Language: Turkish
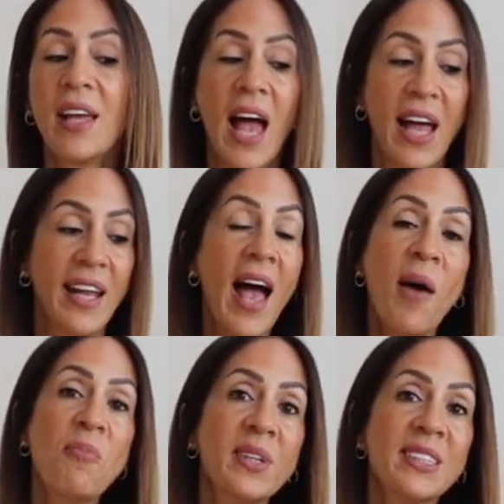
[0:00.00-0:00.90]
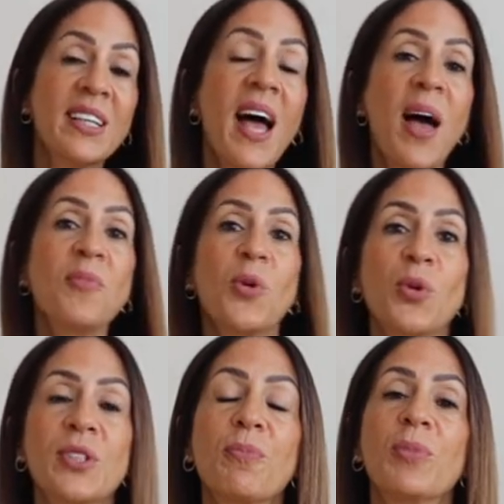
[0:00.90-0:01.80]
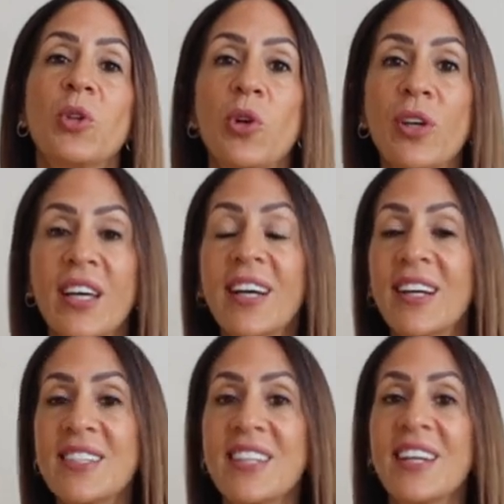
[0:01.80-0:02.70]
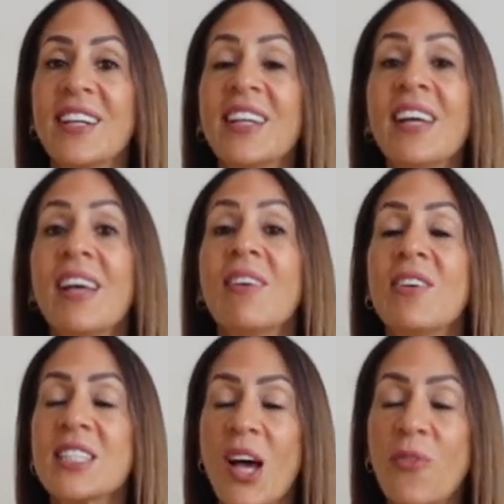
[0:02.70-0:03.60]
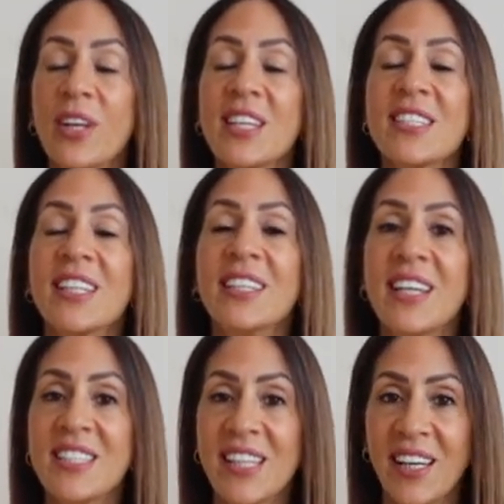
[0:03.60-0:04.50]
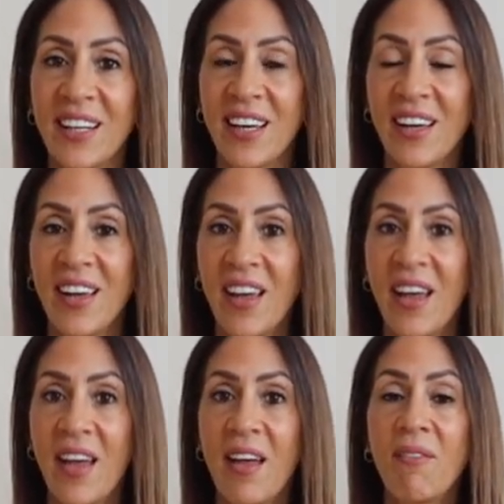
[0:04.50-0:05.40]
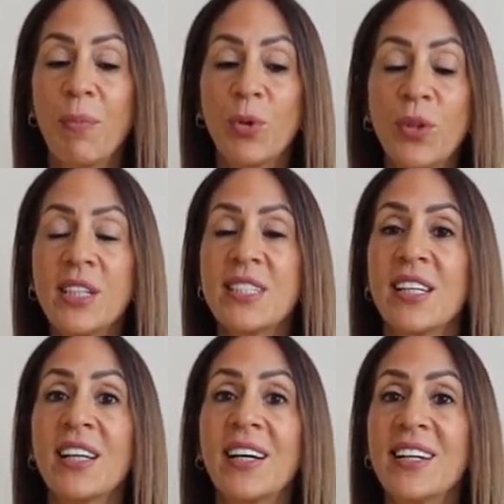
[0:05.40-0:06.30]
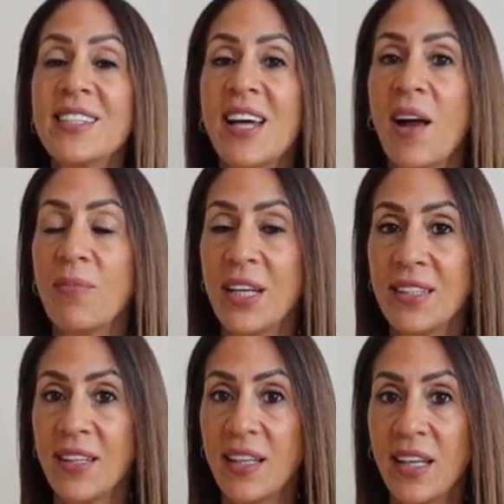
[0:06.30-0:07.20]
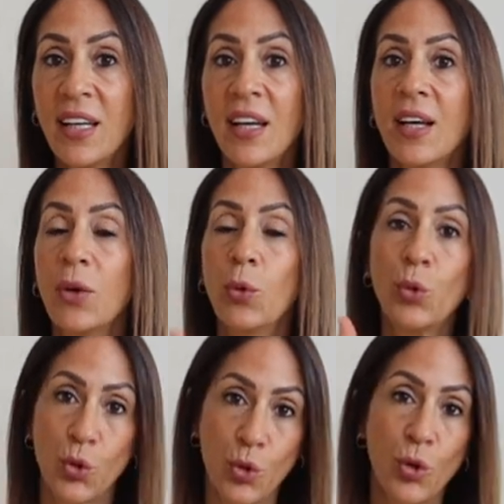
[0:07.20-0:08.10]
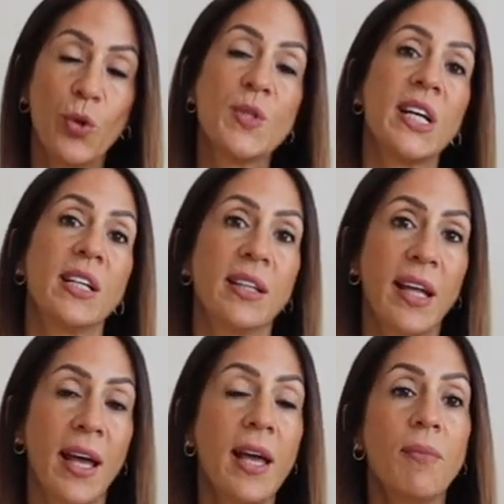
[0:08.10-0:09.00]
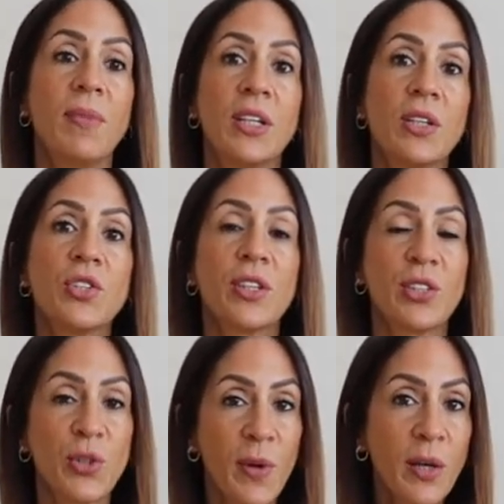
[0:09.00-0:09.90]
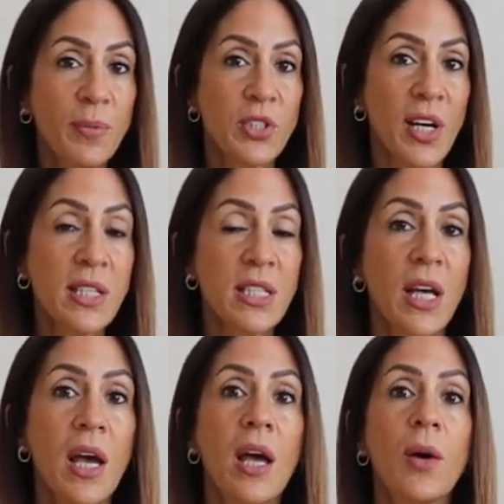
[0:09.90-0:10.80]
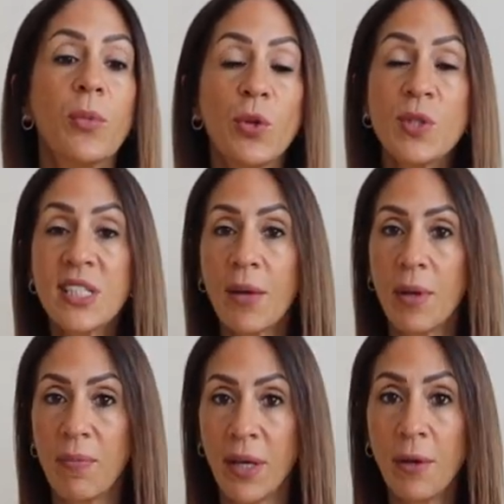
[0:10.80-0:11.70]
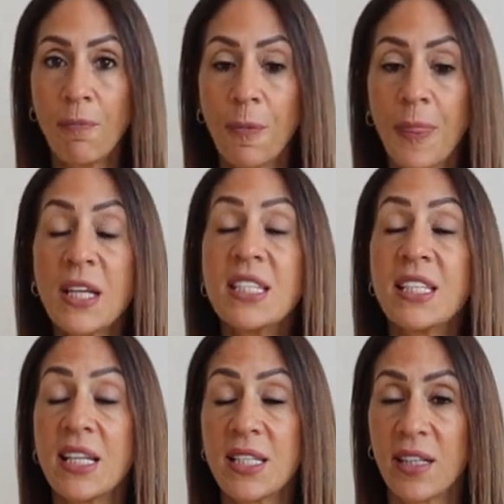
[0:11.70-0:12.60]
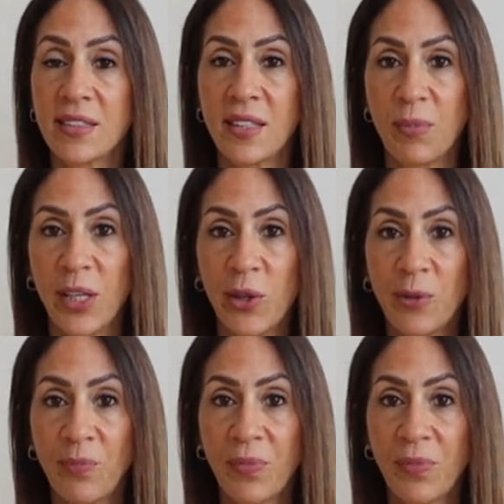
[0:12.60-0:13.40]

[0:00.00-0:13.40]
Yani hem batı hem doğu tıbbı diyor ki karaciğerini ve safra kesini destekle. Ve bunun için karaciğer meridini 3 üzerinde bir çalışma yapacağız. Bunun sebebi stres yaratabiliyor.